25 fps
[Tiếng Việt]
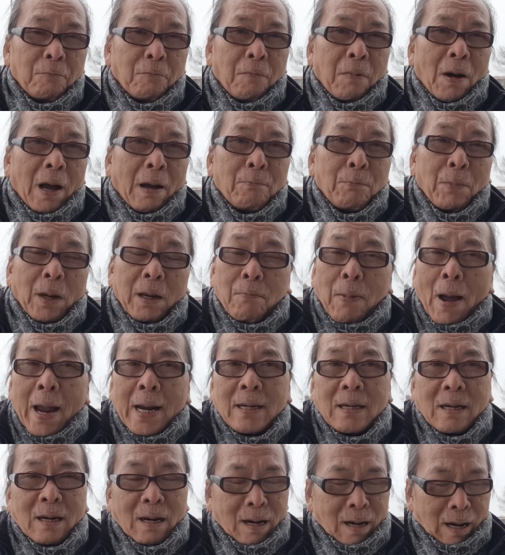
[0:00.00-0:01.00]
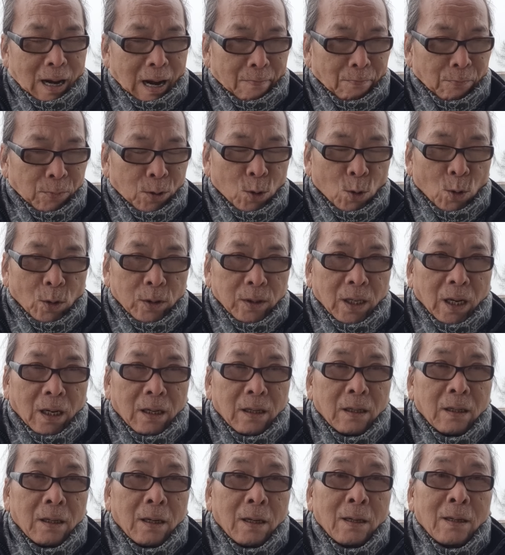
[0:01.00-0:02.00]
và bị bắt làm con
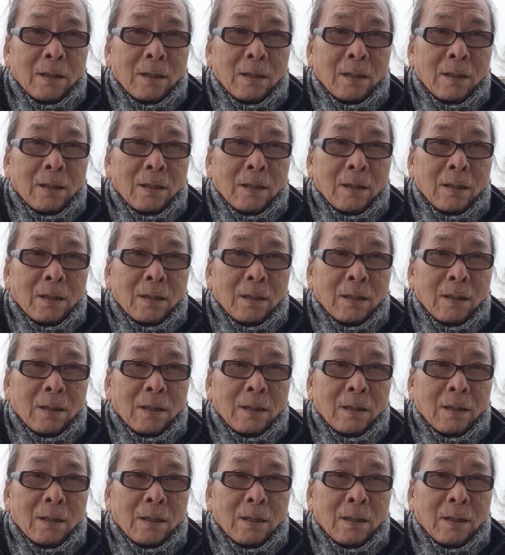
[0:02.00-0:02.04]
tin